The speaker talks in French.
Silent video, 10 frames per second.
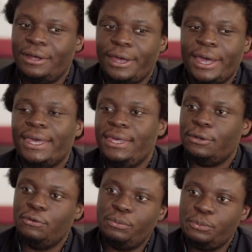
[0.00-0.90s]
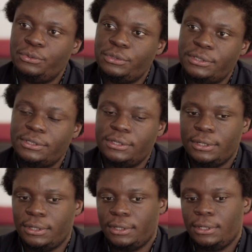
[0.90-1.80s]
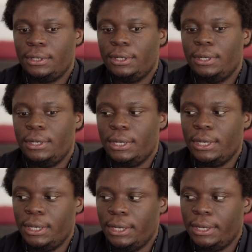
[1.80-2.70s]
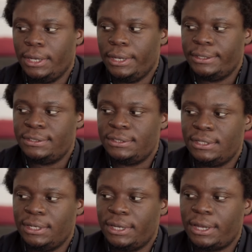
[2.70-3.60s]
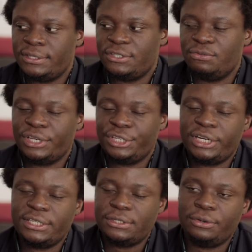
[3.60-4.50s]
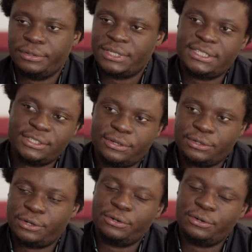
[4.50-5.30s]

un, un rire de plus. Et c'est euh, une richesse que, ça, c'est